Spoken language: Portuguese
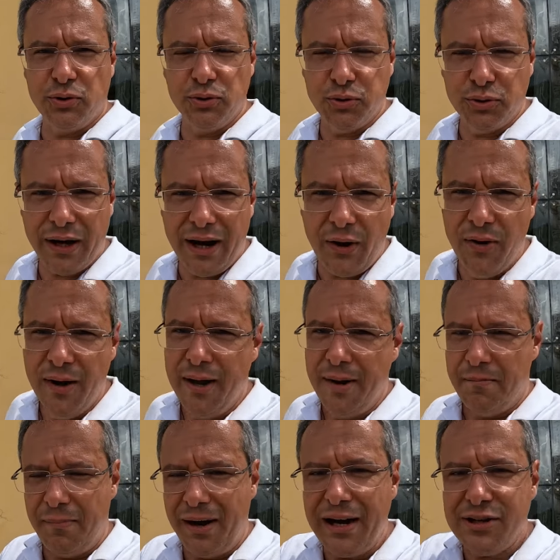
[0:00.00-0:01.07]
cultural,
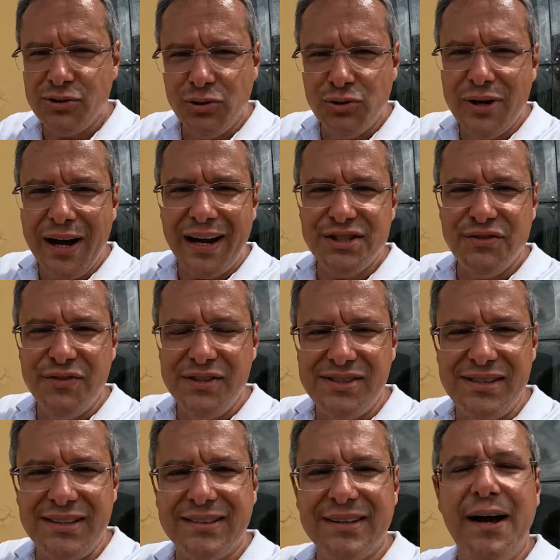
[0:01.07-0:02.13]
mais um lugar de
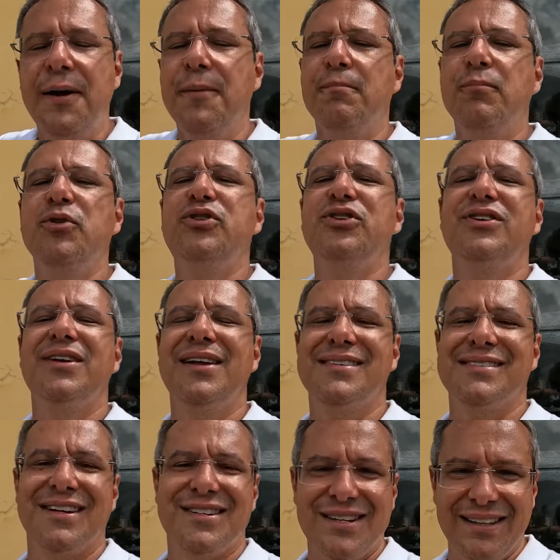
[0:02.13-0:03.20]
visita muito
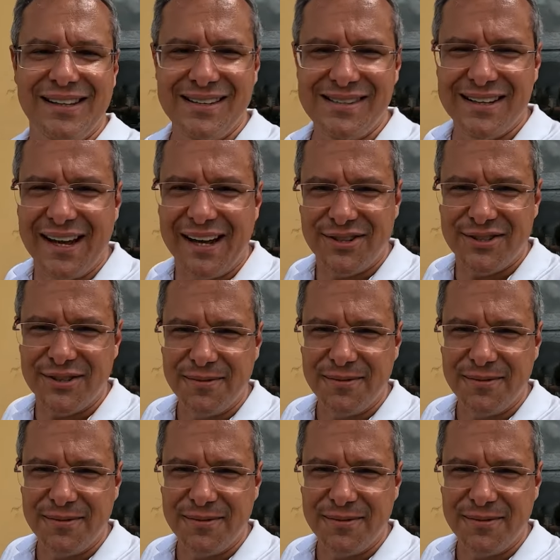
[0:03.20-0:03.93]
interessante aqui na cidade.